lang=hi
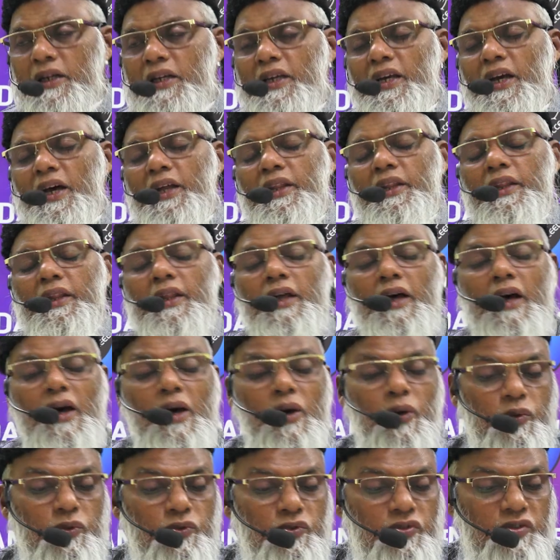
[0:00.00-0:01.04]
कि
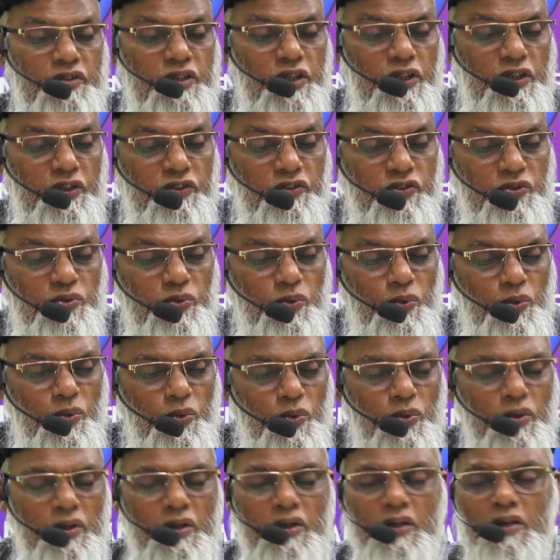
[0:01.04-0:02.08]
अल्लाह और उसके
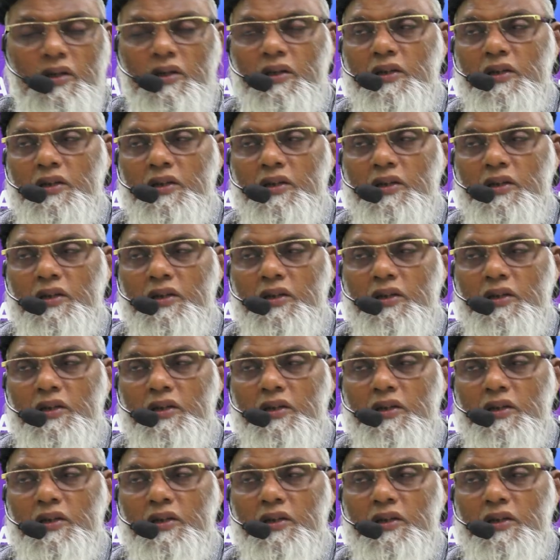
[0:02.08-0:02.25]
रसूल